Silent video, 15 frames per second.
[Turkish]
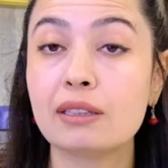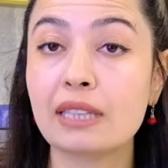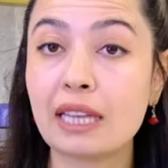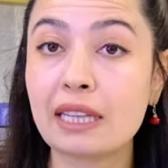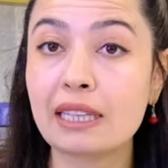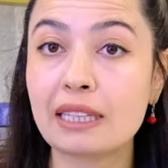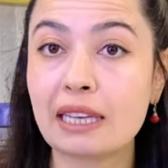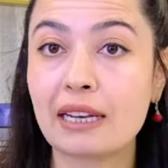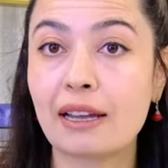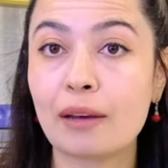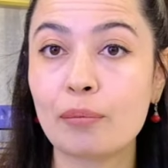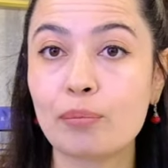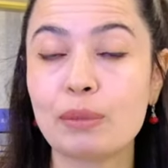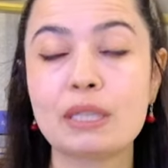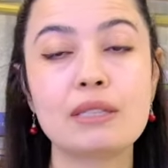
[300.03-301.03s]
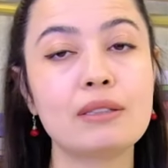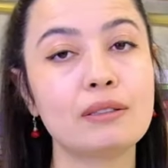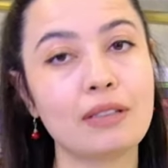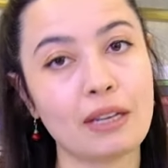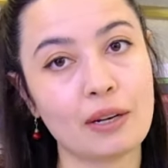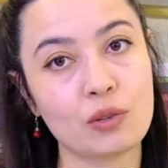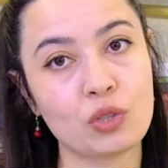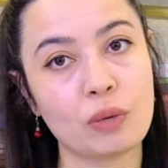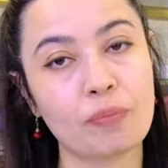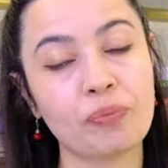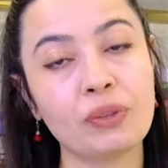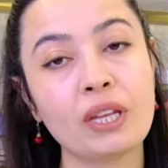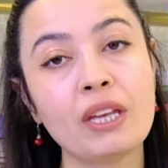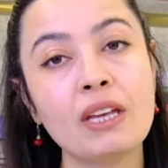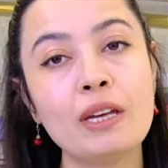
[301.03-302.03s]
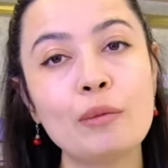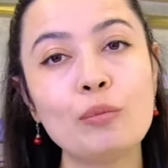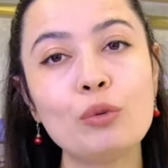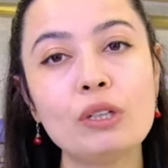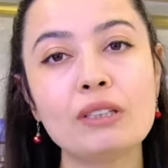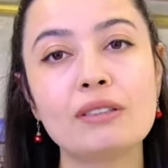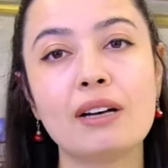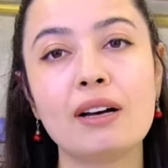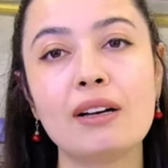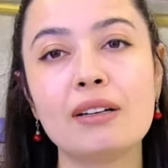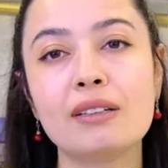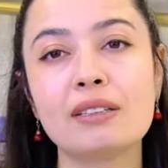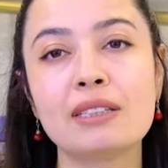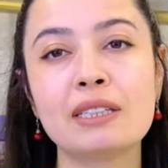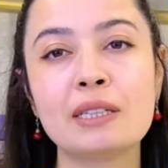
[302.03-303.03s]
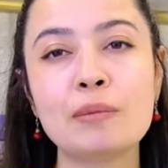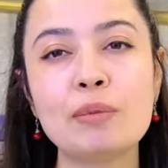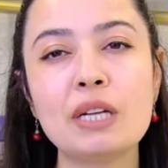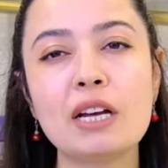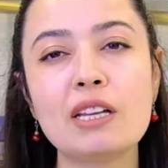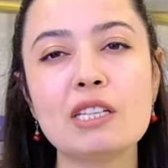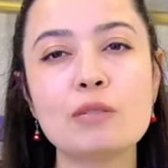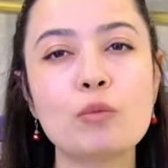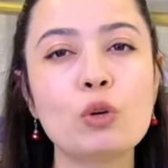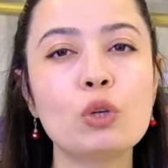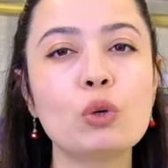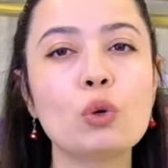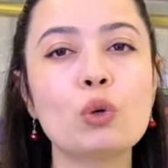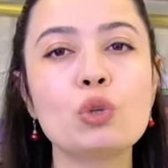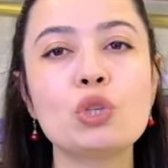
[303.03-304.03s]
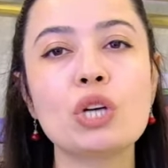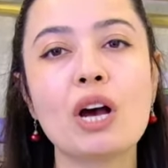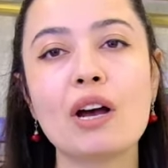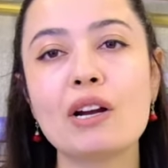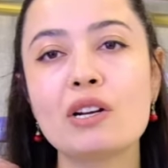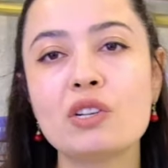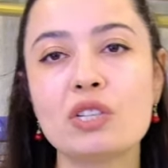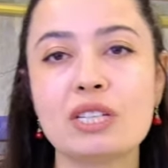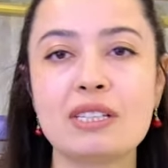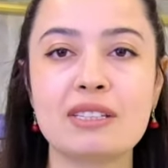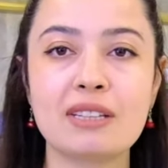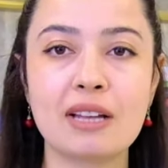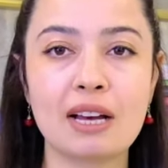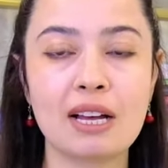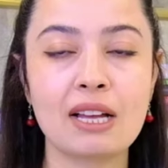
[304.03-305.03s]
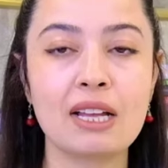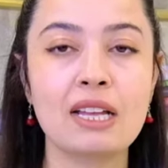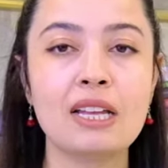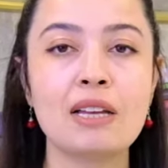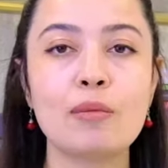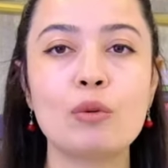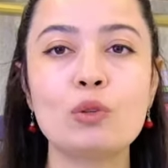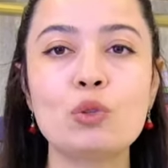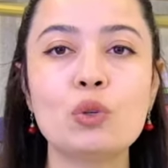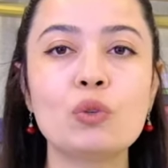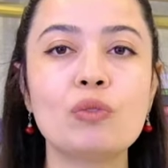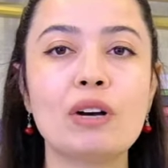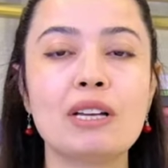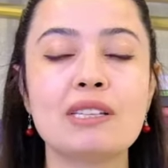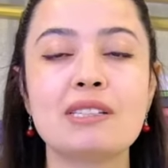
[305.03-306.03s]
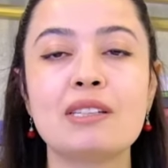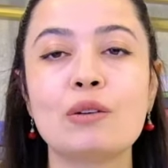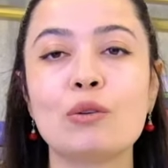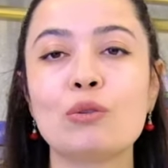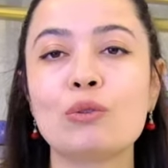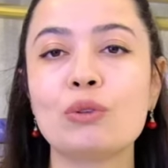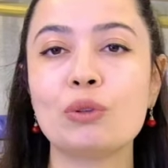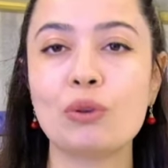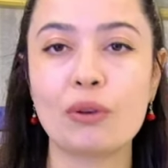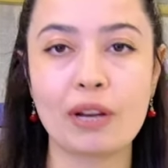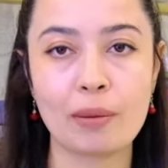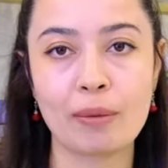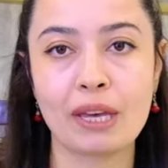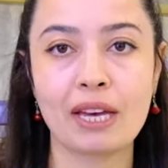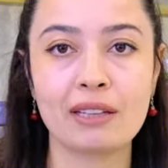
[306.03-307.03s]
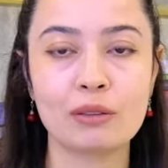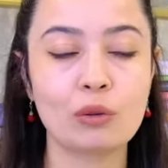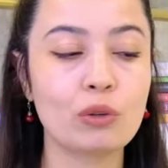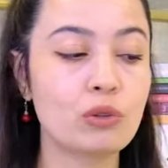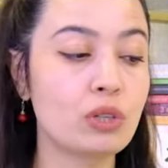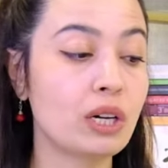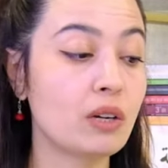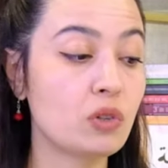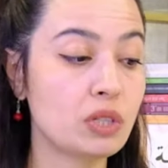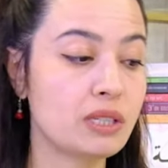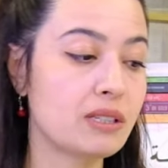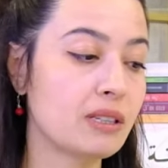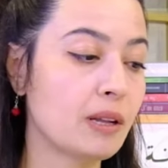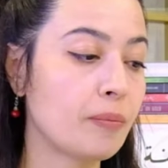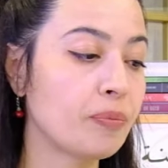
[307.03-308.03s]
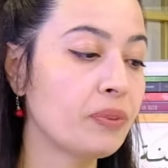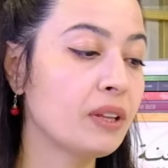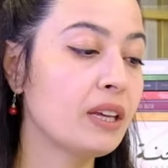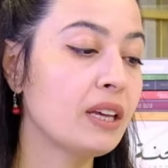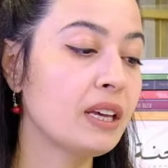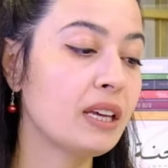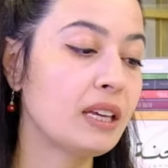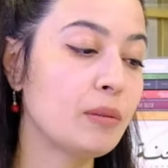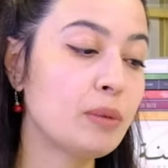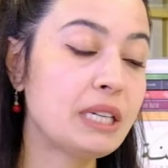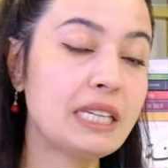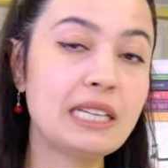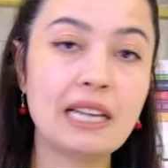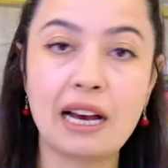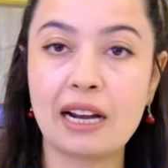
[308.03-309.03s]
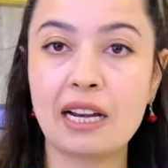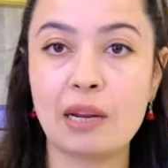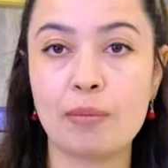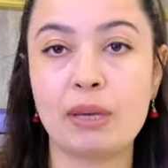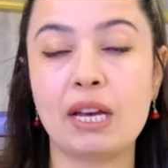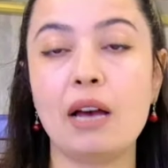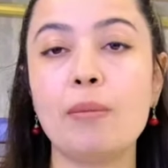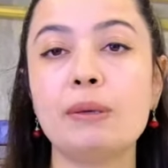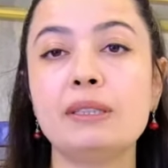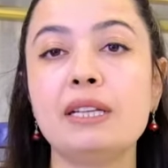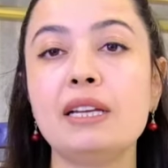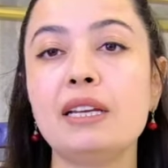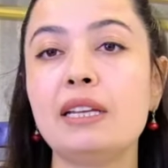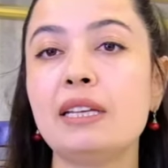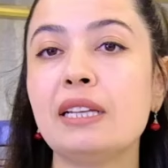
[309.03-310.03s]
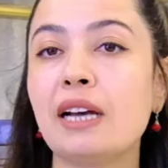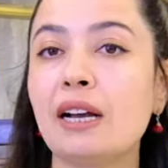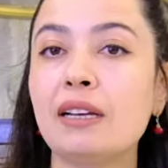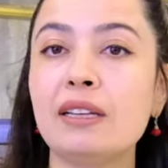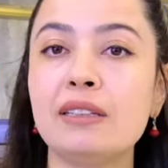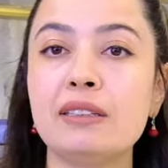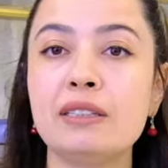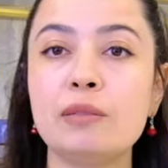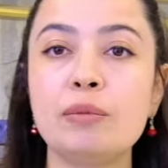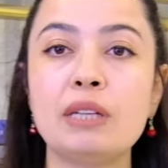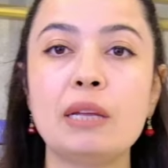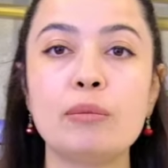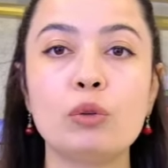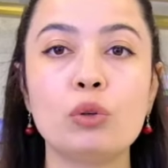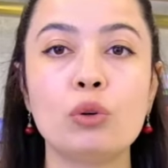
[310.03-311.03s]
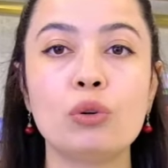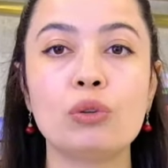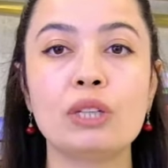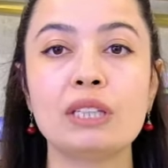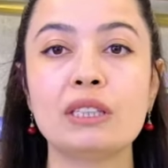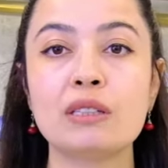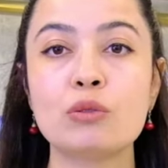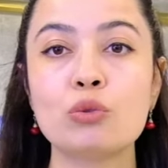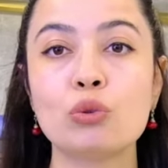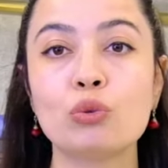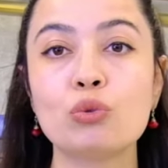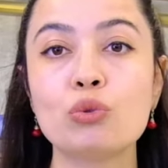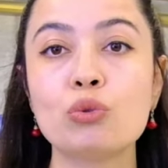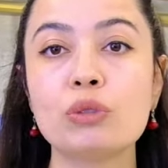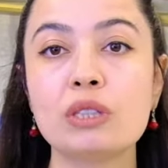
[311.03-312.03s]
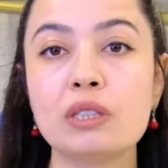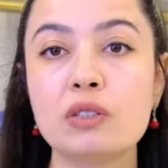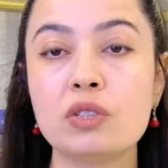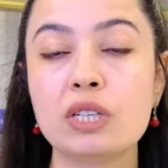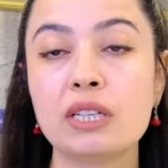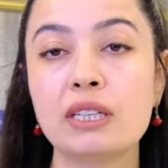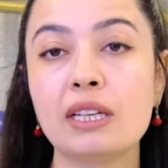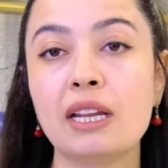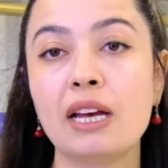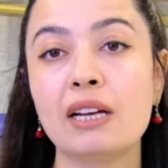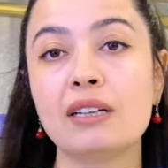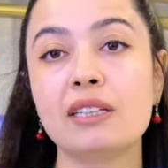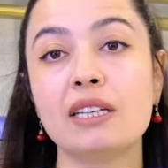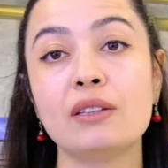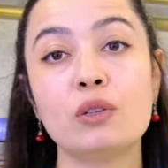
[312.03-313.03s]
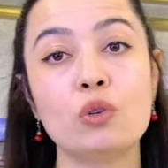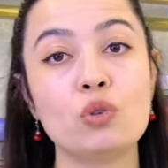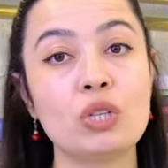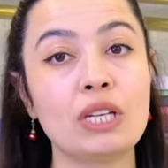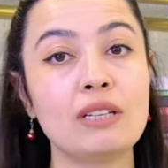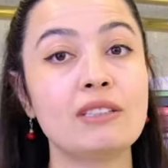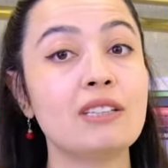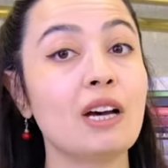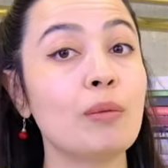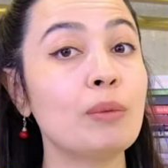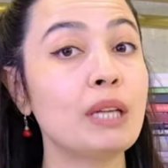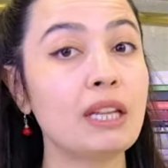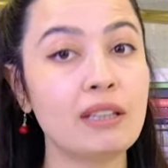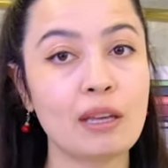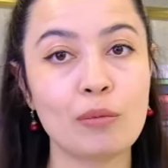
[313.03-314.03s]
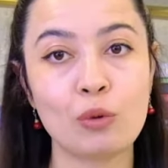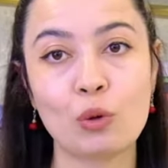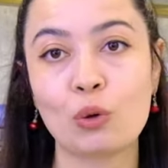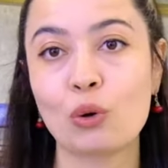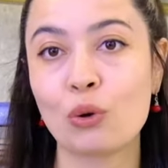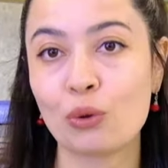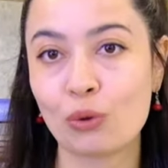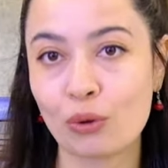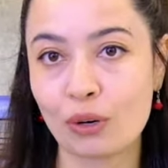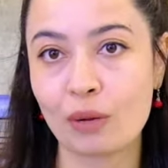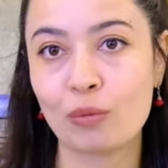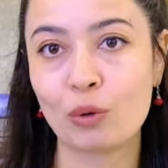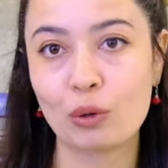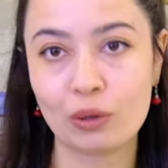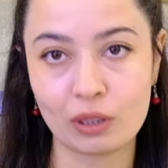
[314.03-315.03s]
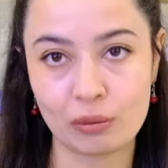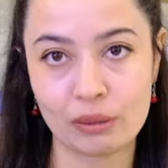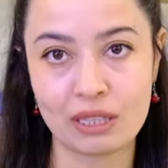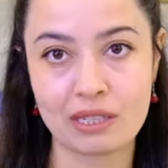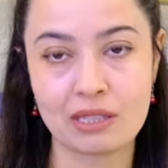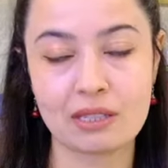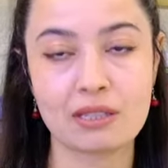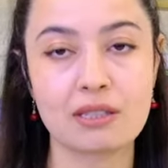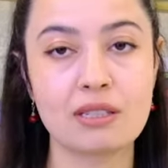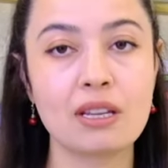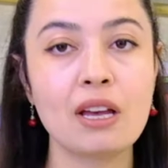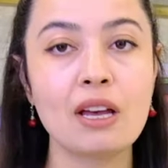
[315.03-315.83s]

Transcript: denk gelen bir derece. Burada e, biraz böyle koşarcasına ve çok fazla önünü göremeyen koşarcasına e, bir ilerleme ama nereye ilerlediğini bilemiyor ya da sonucun kişiye neler getireceğini tahmin edemiyor, öngöremiyor olabilirsiniz.